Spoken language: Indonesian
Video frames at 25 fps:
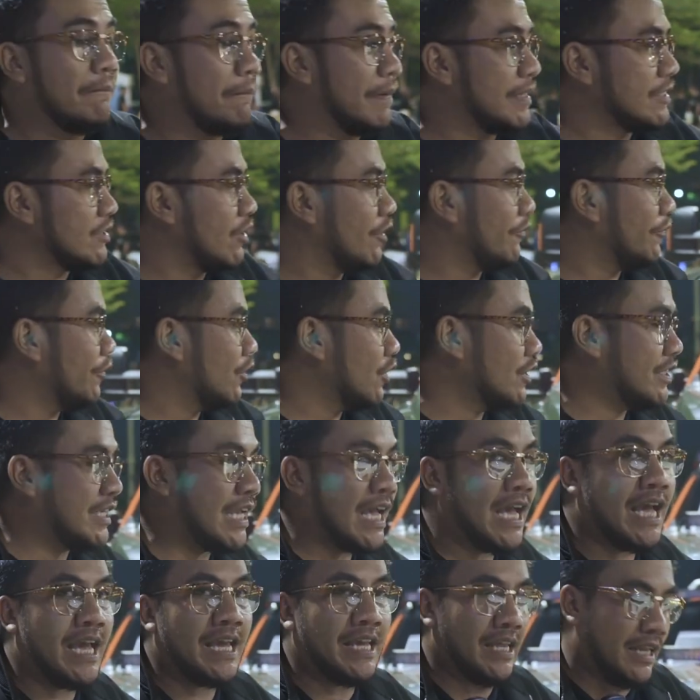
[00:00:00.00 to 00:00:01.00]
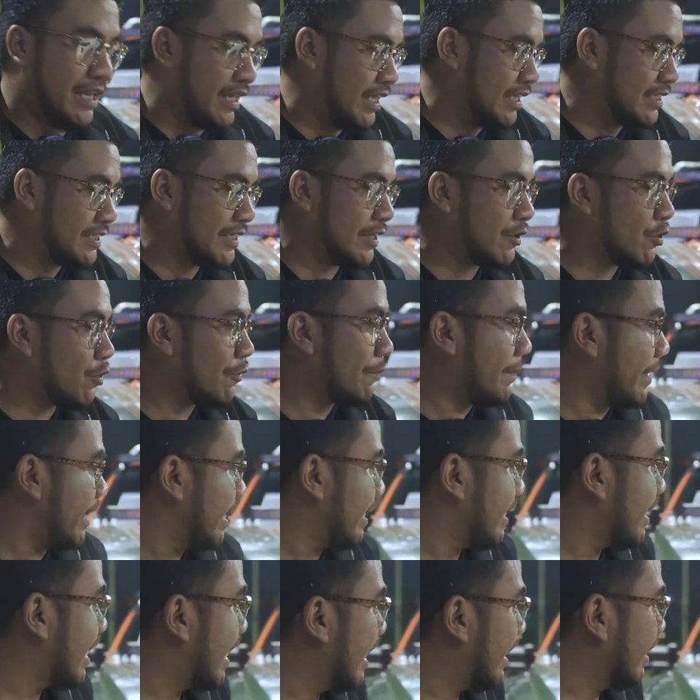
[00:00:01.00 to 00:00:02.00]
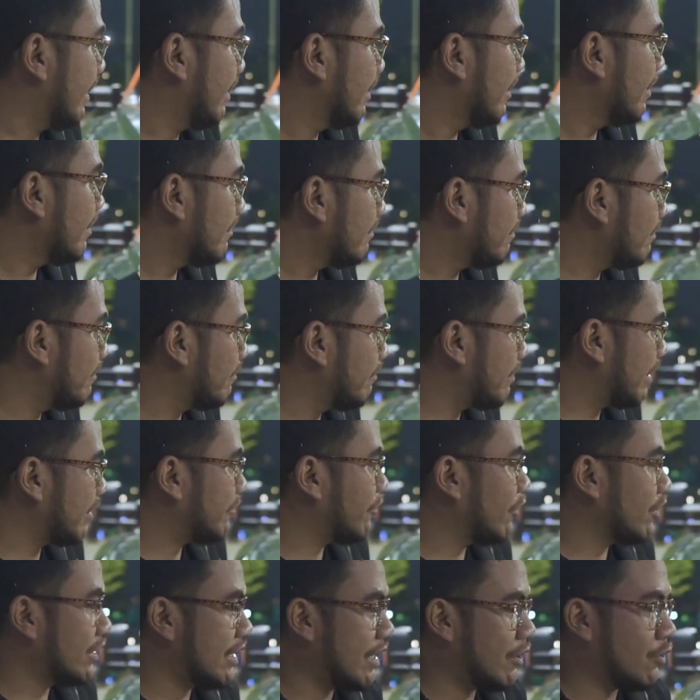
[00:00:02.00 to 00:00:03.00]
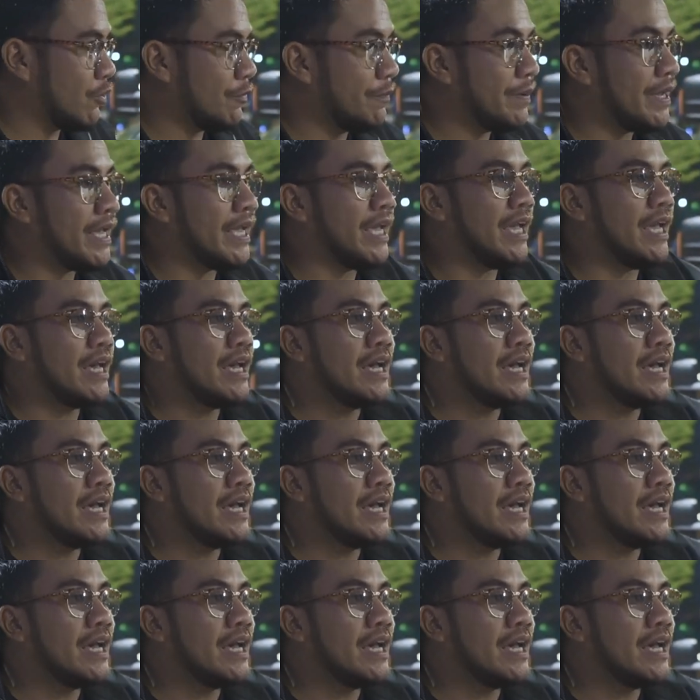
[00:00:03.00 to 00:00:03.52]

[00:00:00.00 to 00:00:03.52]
Best Off-Roadnya ini Ruby dan Best Sportnya Ruby